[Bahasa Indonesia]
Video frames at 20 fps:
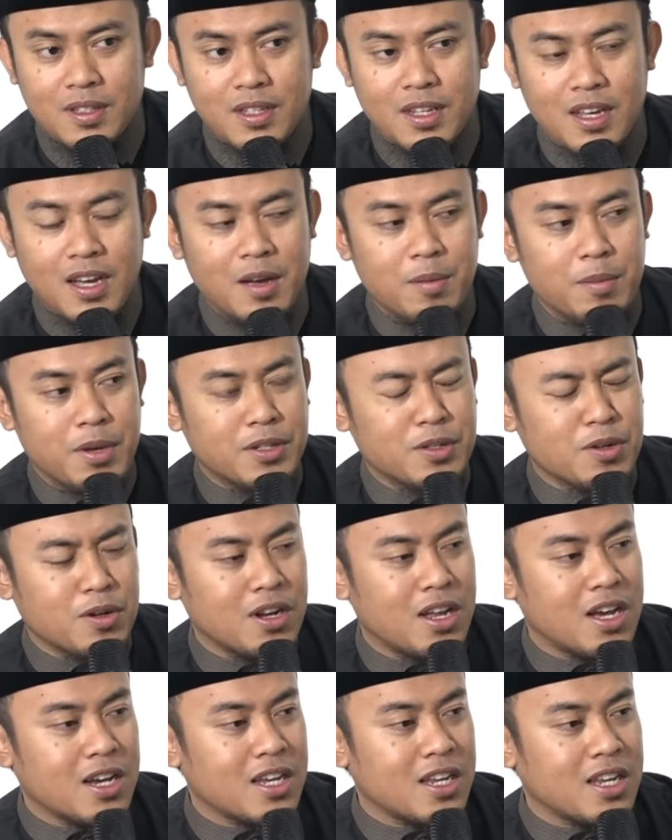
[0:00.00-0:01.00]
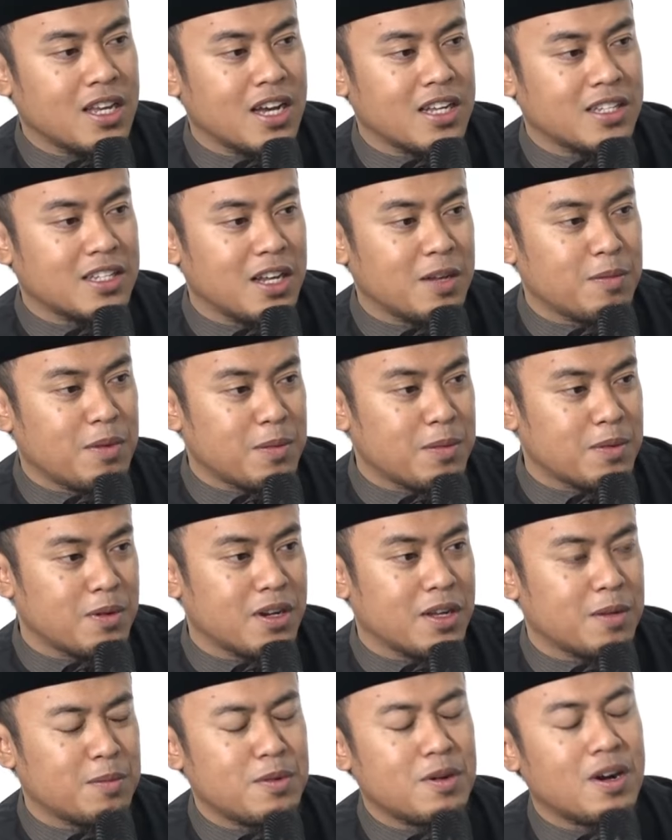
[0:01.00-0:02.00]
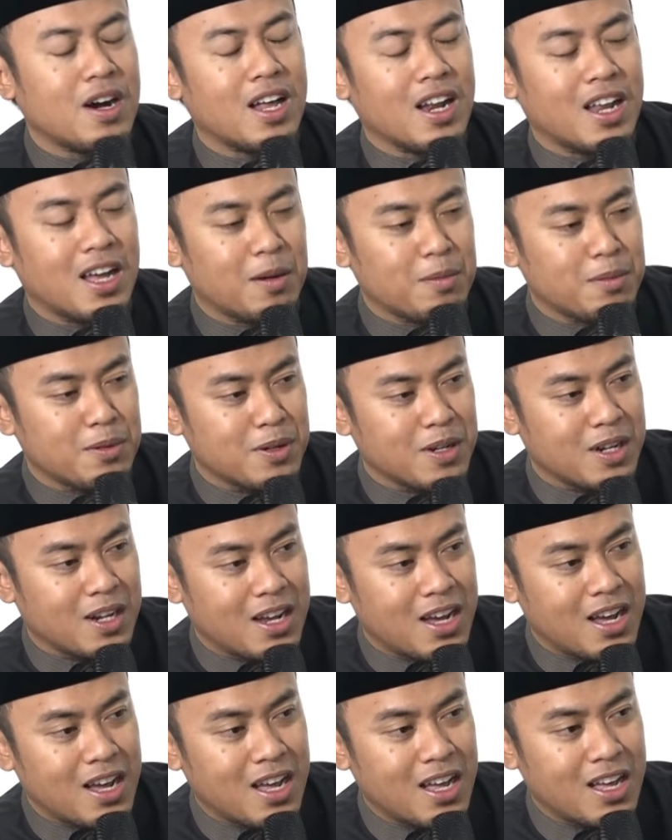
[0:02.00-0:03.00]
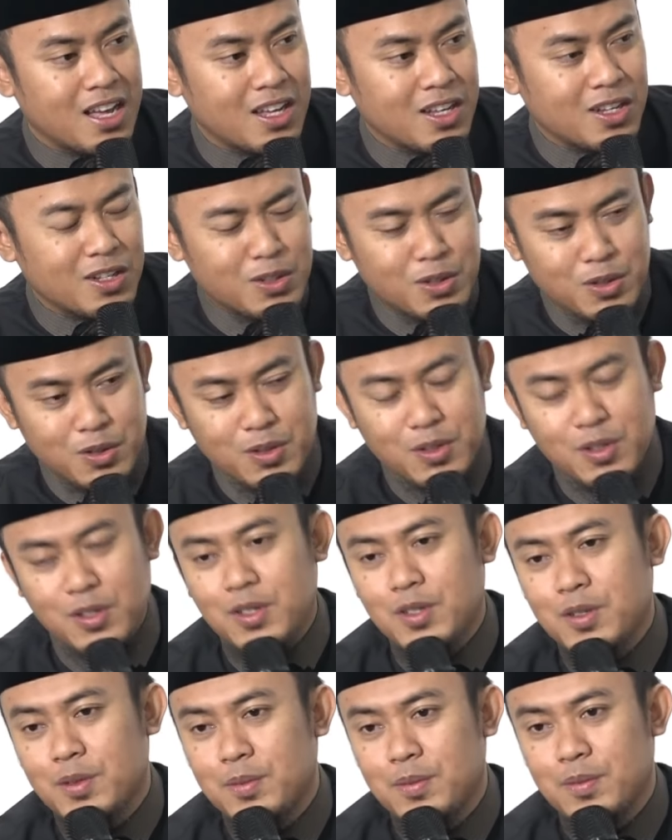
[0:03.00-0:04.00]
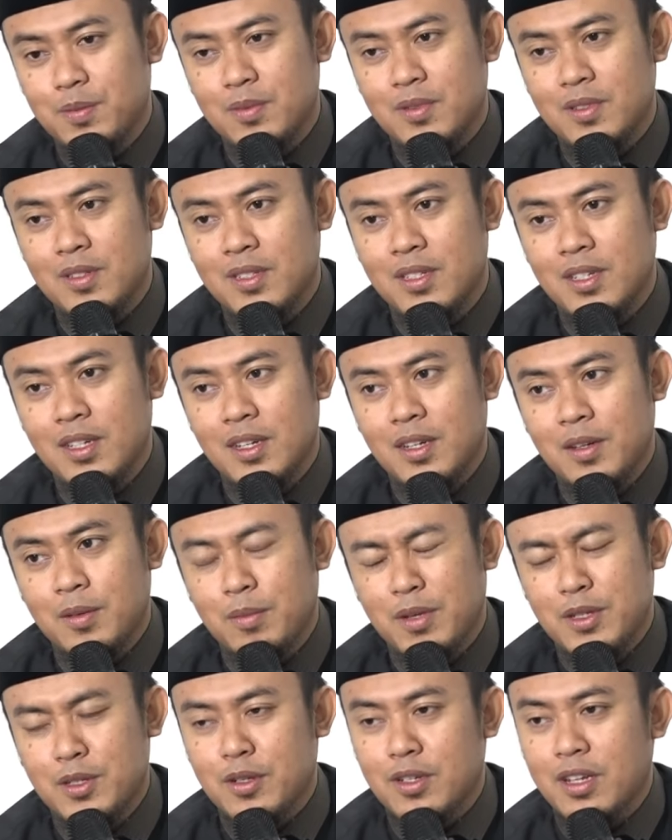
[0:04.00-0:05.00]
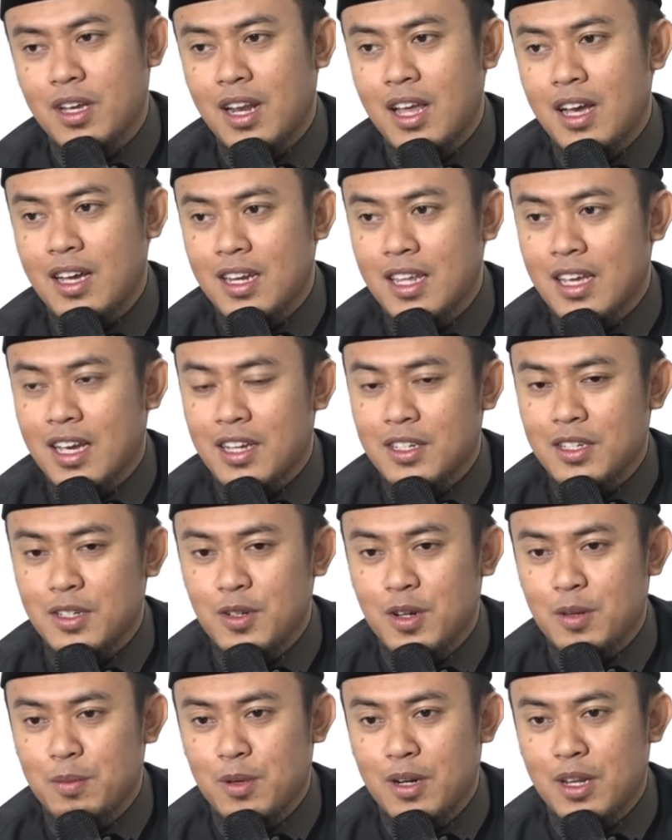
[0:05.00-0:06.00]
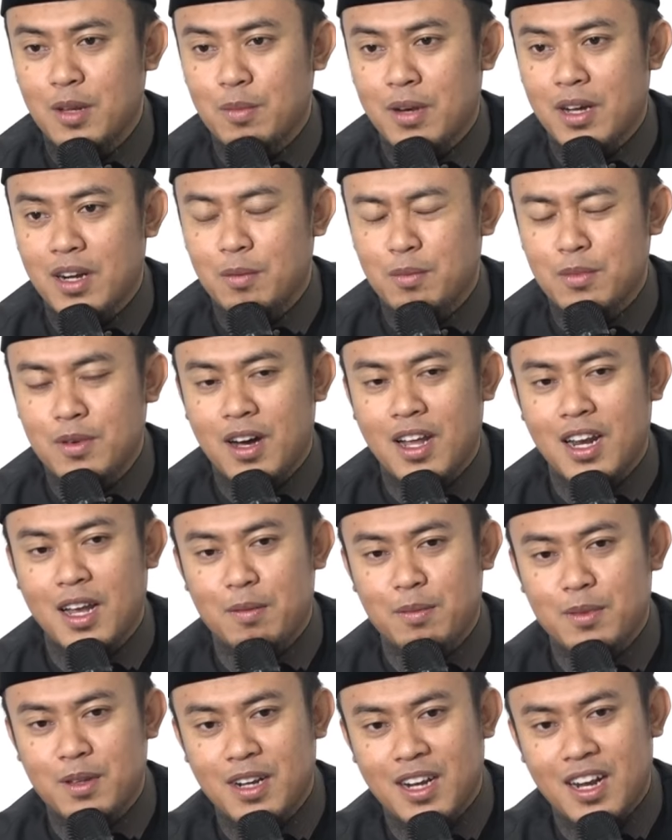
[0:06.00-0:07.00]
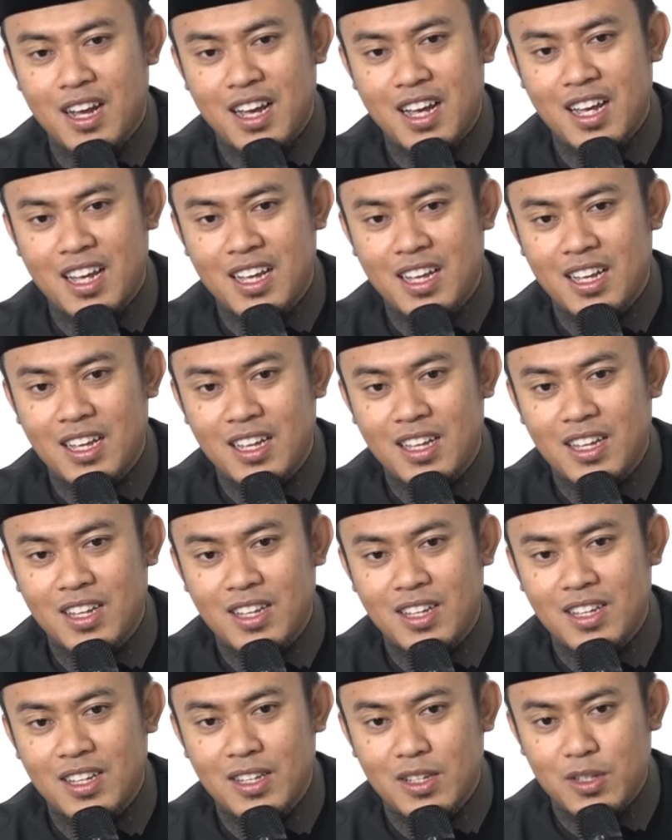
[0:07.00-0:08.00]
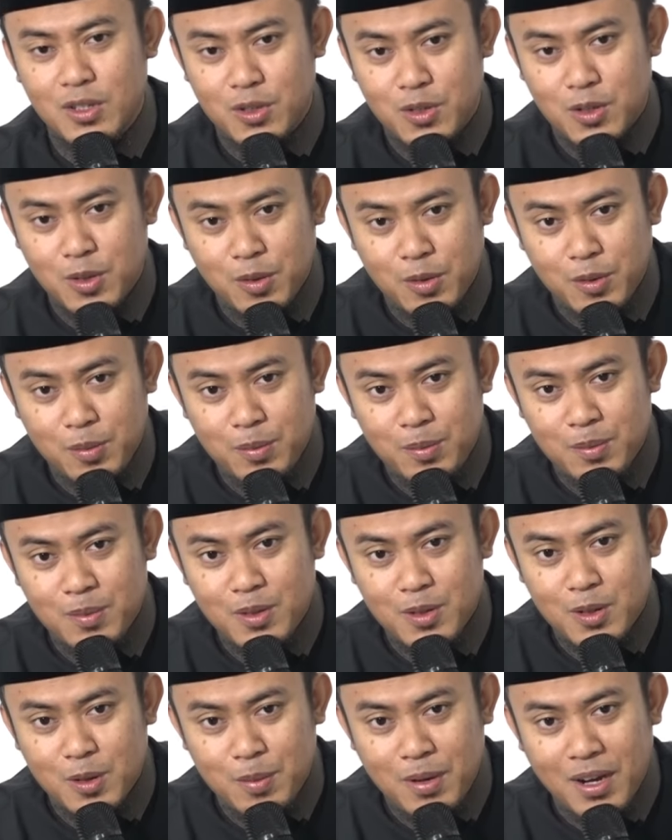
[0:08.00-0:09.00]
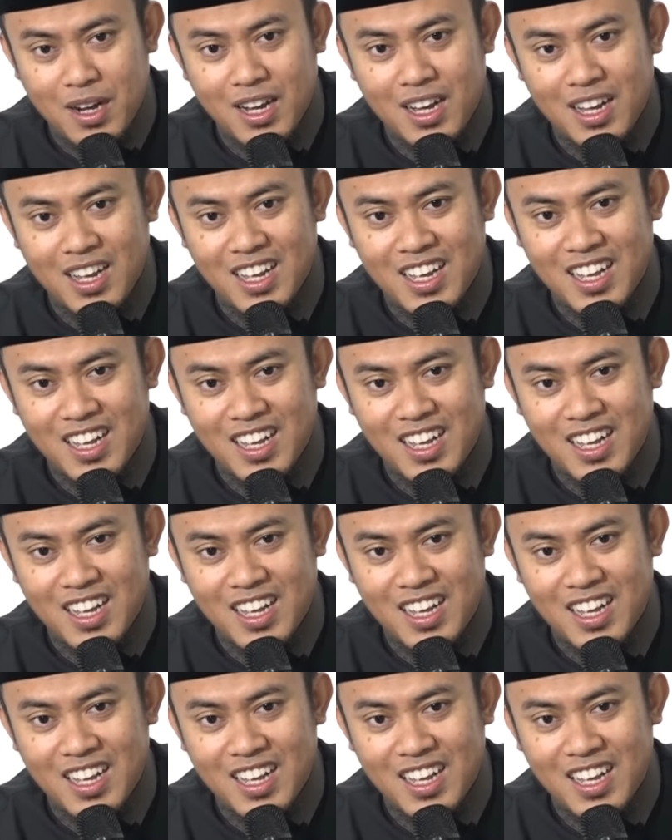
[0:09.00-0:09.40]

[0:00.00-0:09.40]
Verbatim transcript: Ya, besok lagi dikasih lima puluh ribu, Alhamdulillah cukup. Besoknya lagi dikasih dua puluh lima ribu, Alhamdulillah cukup. Cukup kan